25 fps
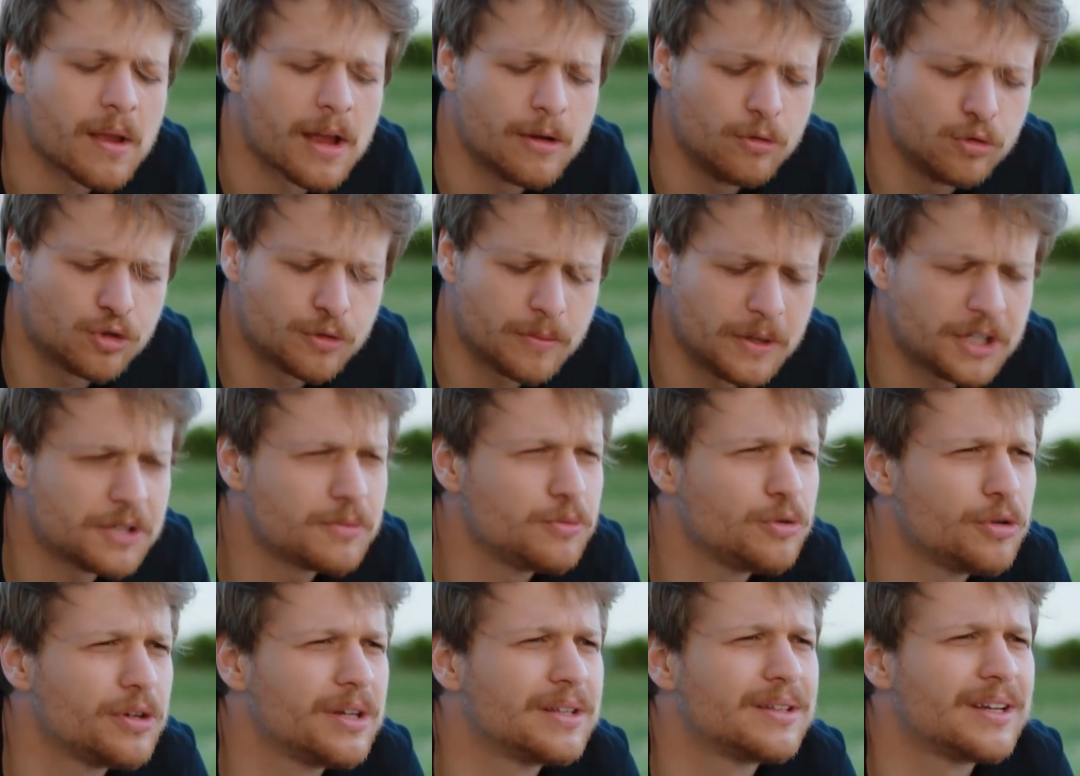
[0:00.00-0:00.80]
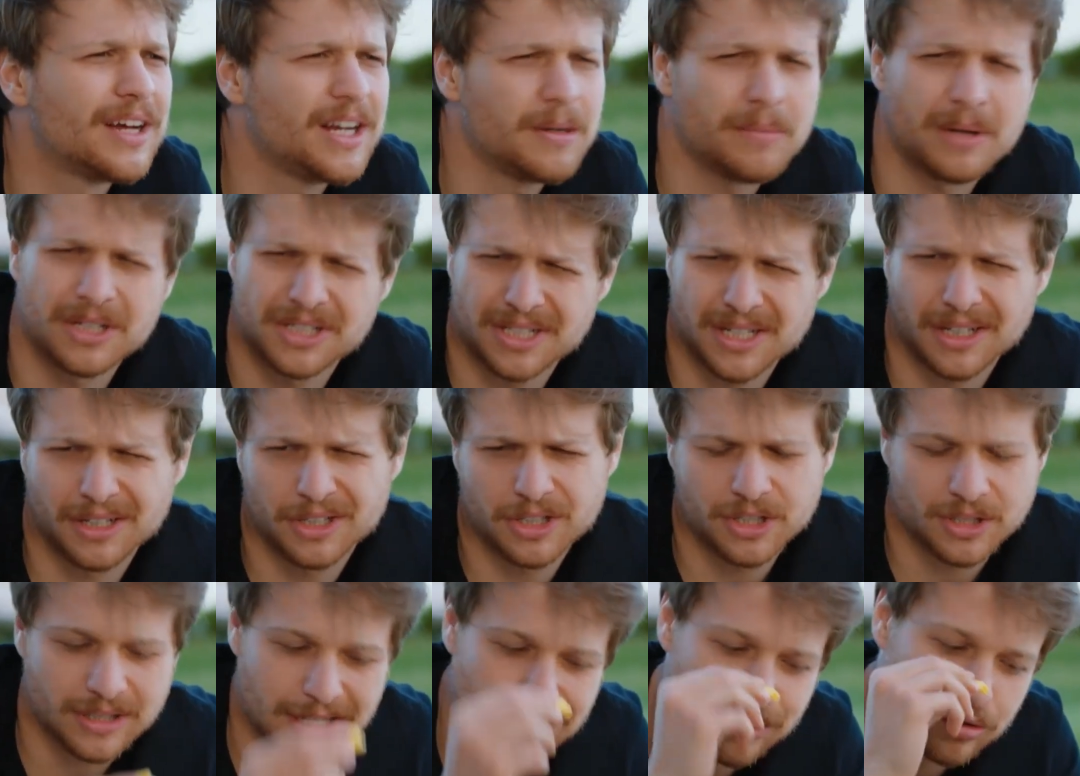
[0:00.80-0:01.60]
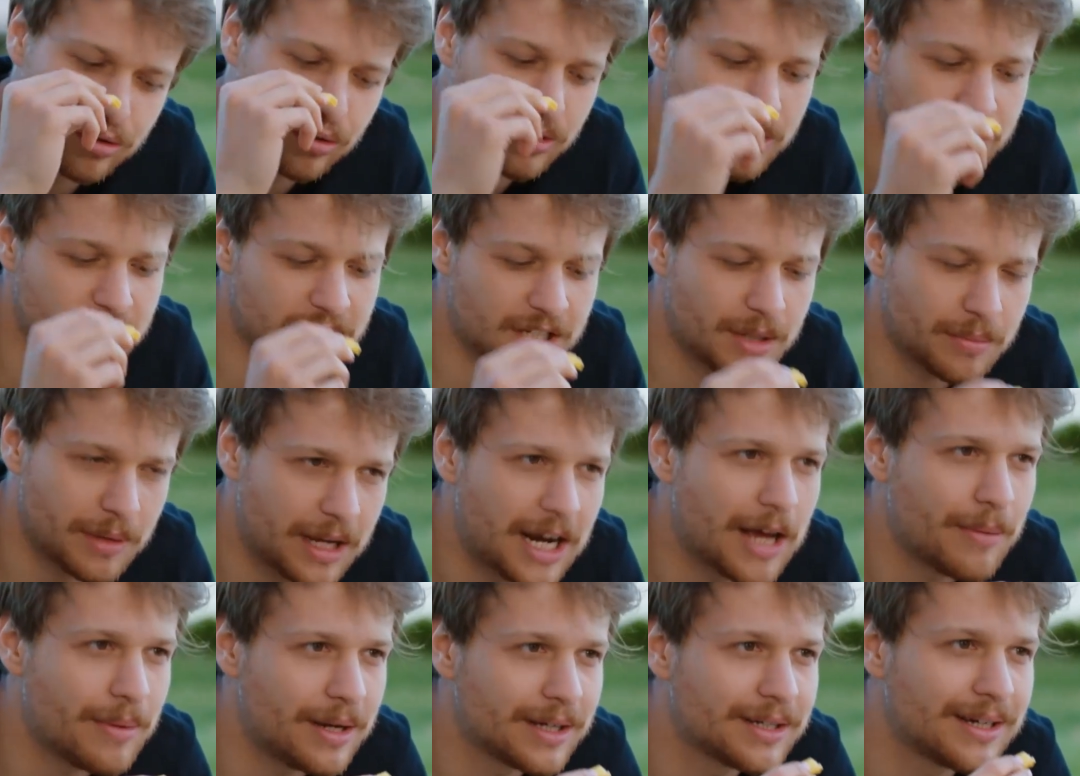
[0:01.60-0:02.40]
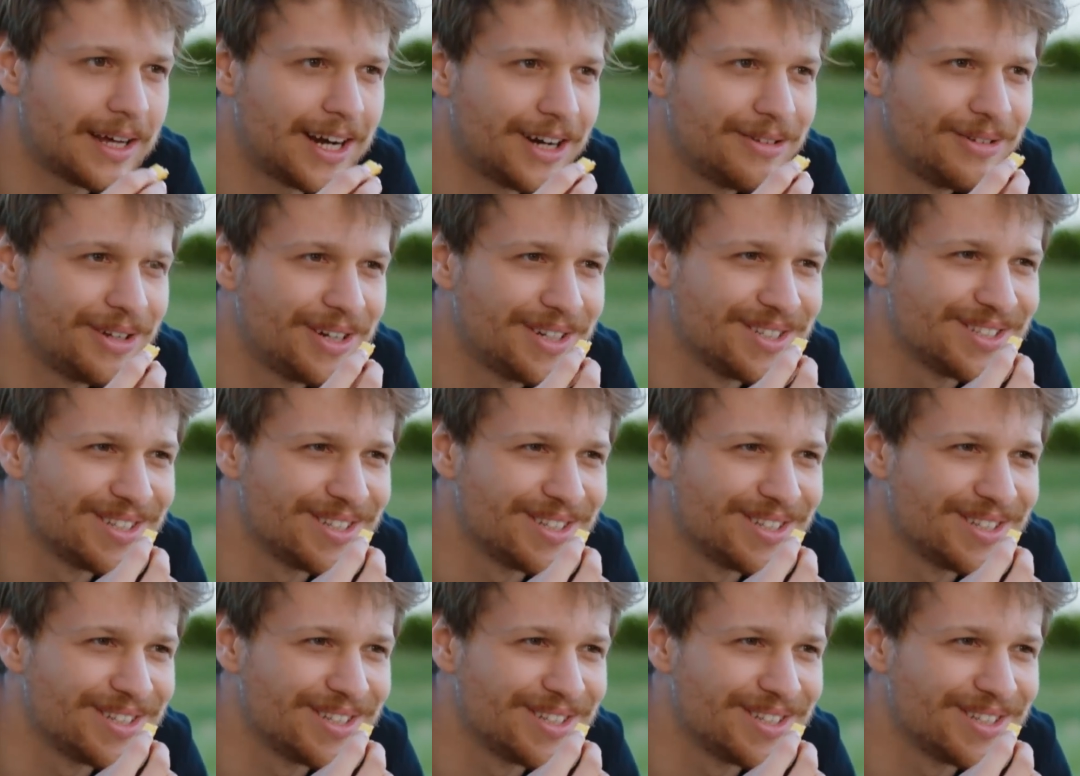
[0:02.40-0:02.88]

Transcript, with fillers: Com menos de um milhão já dá para começar, mas depois a gente conversa melhor